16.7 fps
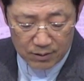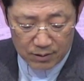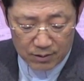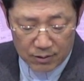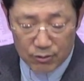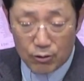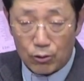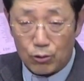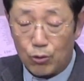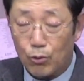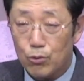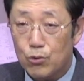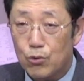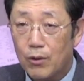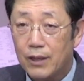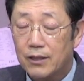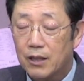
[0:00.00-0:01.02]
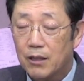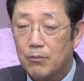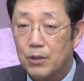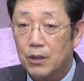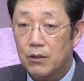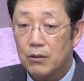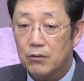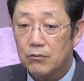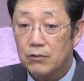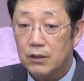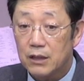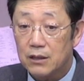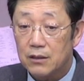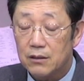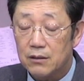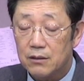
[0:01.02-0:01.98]
그런 동료가 되면
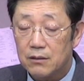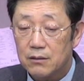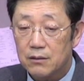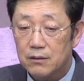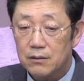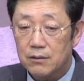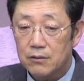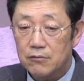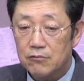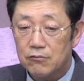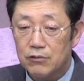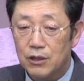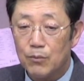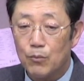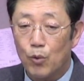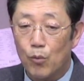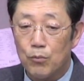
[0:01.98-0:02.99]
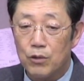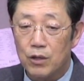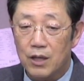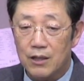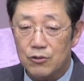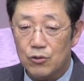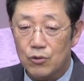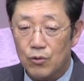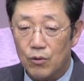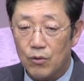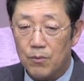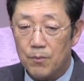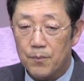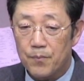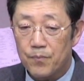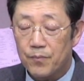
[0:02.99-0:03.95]
우리는 우리 몸을 가지고
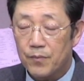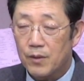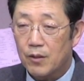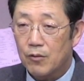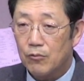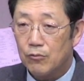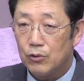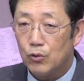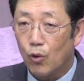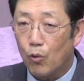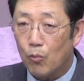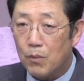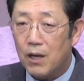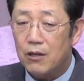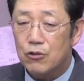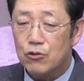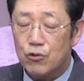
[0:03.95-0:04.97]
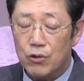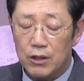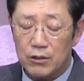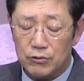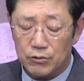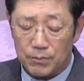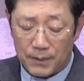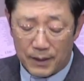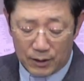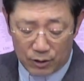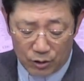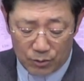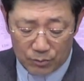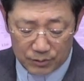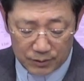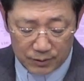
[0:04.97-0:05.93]
우리 욕망을 취할 수밖에
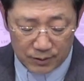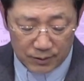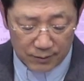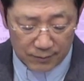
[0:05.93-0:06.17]
없어요.